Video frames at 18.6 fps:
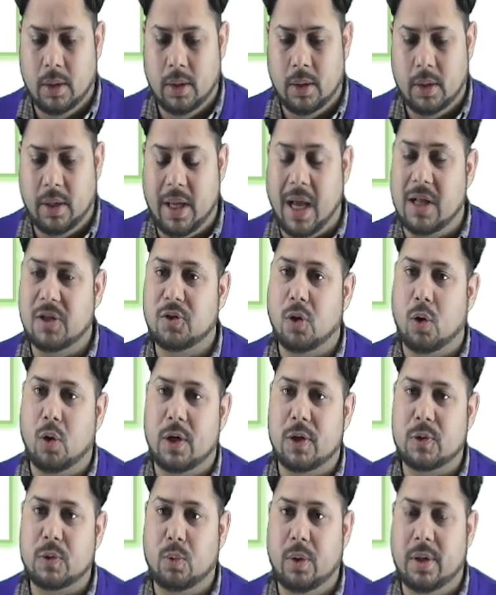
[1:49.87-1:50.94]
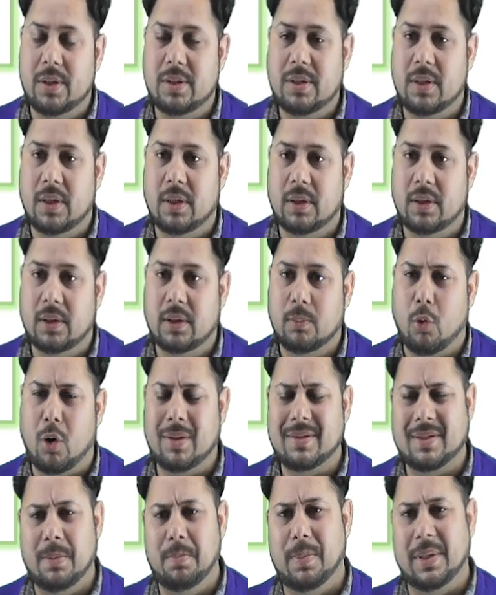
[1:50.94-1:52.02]
क्या आंसर होगा स्टूडेंट्स बहुत
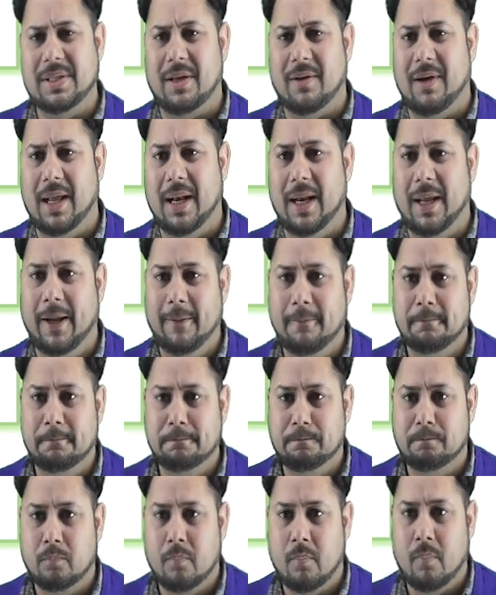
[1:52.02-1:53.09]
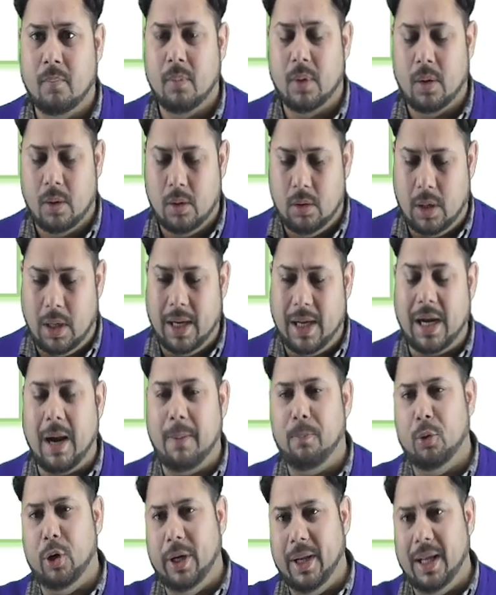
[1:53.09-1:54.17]
सिंपल सवाल है अगर आप
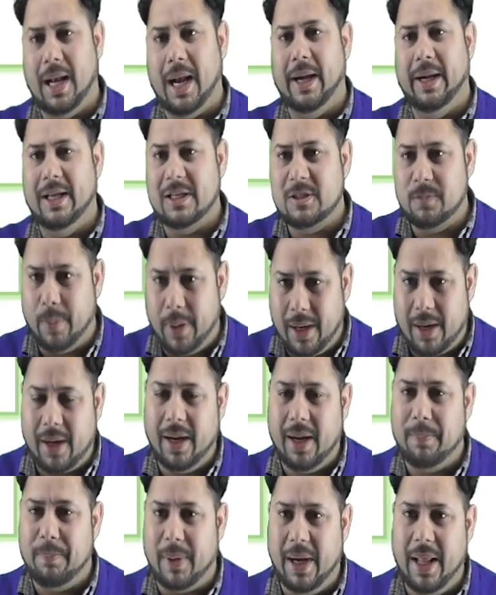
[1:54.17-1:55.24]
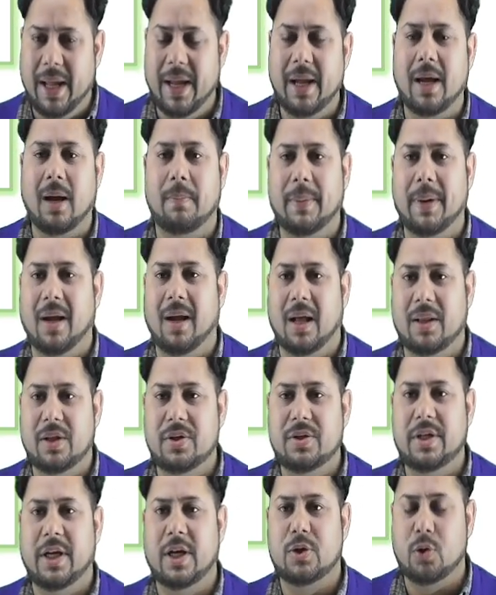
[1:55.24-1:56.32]
पॉलिटिकल आइडियाज पढ़ रहे हैं पढ़े हैं आपने गांधी
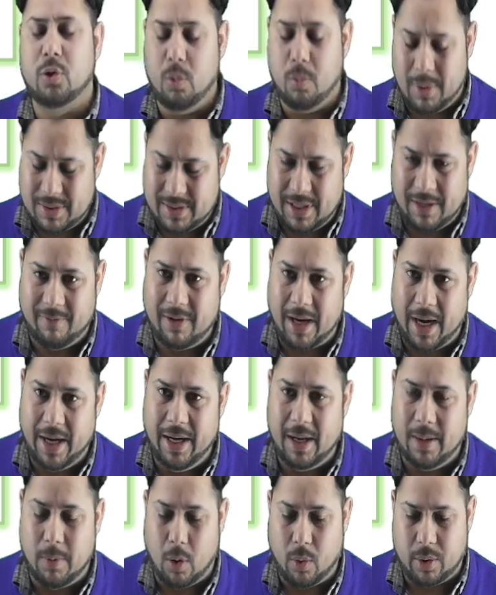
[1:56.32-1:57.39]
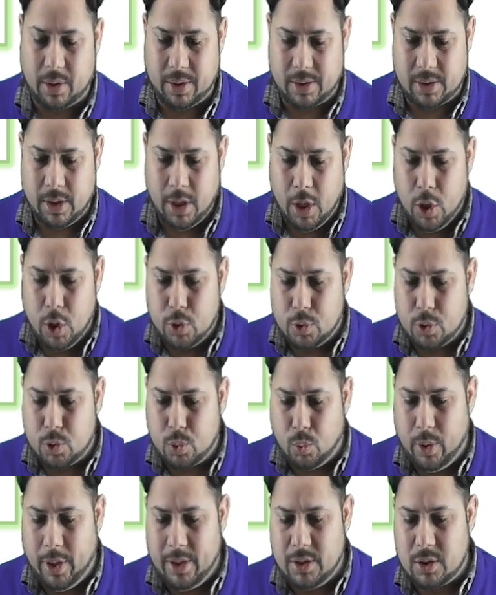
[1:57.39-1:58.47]
जी के सो यू मस्ट हैव एन आइडिया अबाउट इट सो
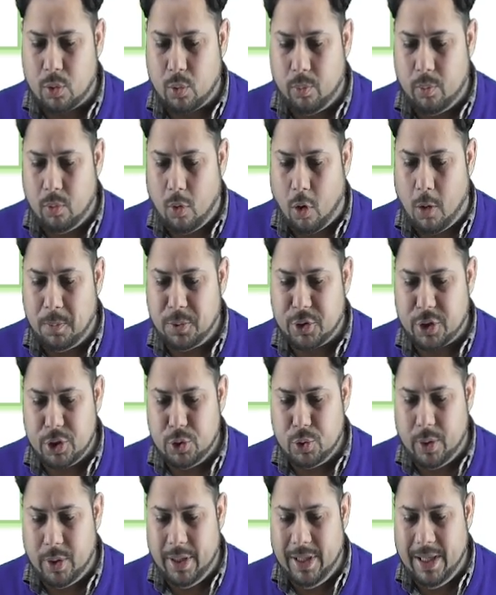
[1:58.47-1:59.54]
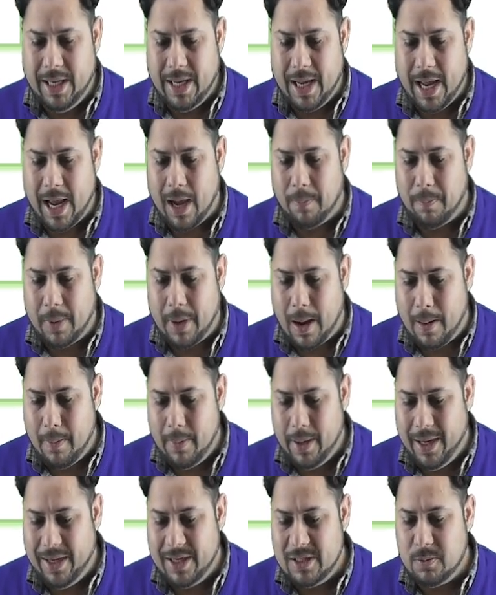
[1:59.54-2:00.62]
स्टूडेंट्स ऑप्शन जो डी है आपका
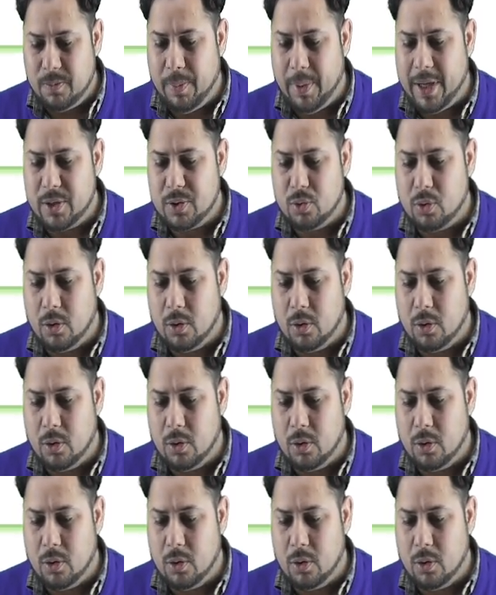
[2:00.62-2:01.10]
इट इज बेस्ड ऑन